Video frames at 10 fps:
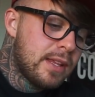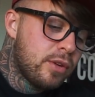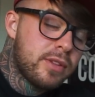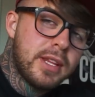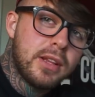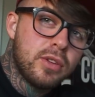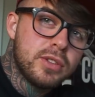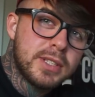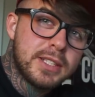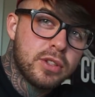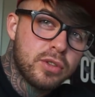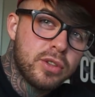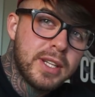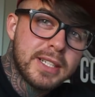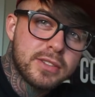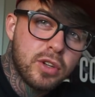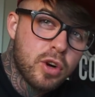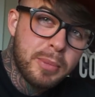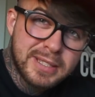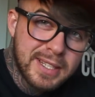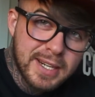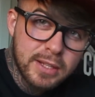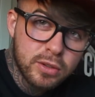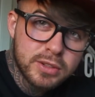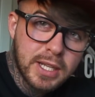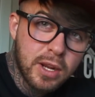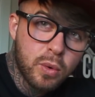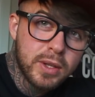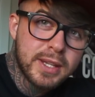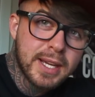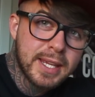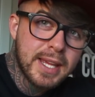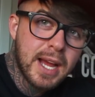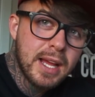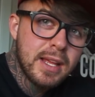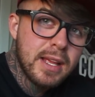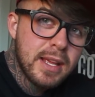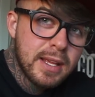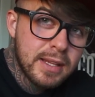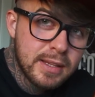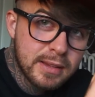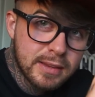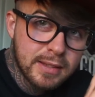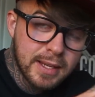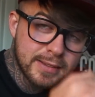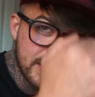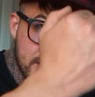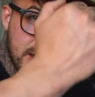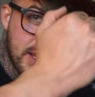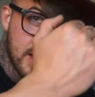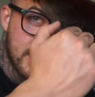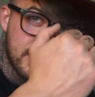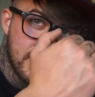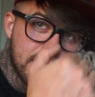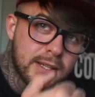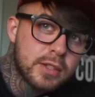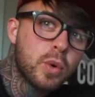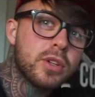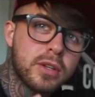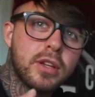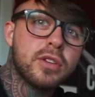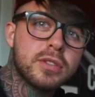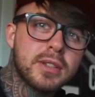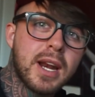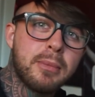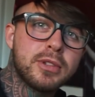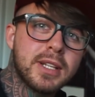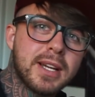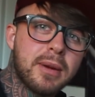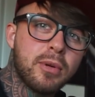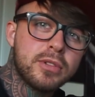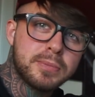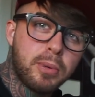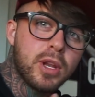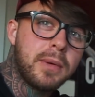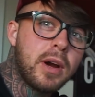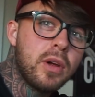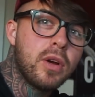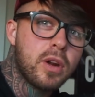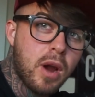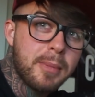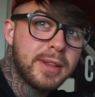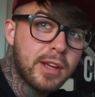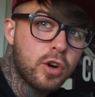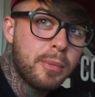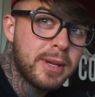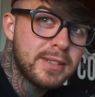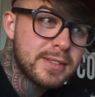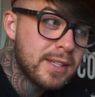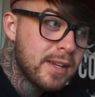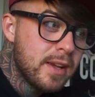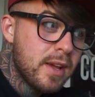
200 y esos dos días no comes hidratos, ten en cuenta que ya estás, eh, estás 400 gramos de carbos por debajo de lo que normalmente comes.